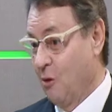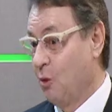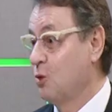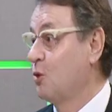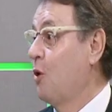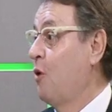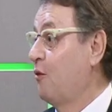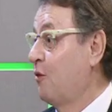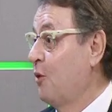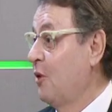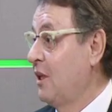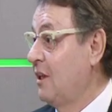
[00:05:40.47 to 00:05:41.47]

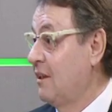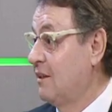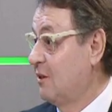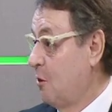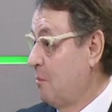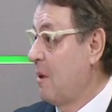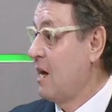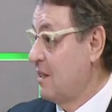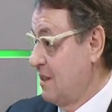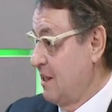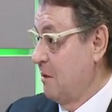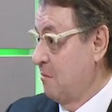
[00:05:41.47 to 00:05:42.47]
usufrui não
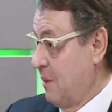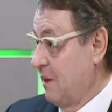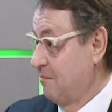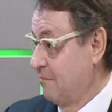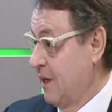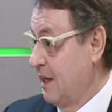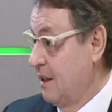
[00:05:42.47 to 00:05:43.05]
participa. Né?